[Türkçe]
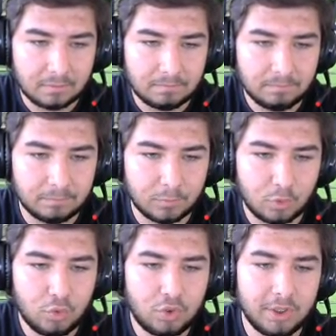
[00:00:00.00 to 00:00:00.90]
Hmm,
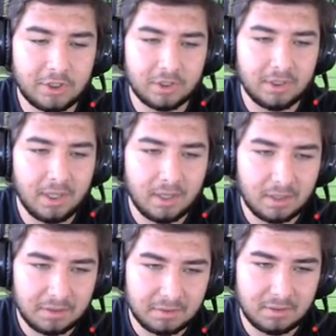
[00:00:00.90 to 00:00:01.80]

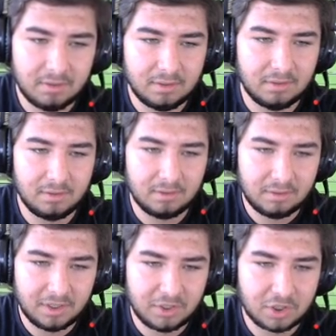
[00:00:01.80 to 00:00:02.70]
yaşında e,
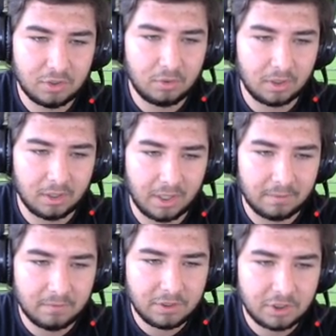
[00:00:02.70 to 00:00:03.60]
yetişkin
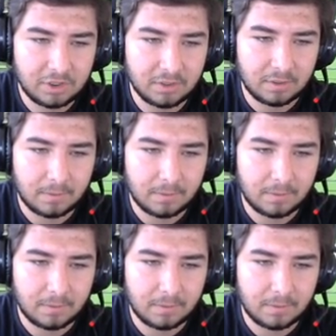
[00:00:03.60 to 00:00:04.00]
oluyorlarmış.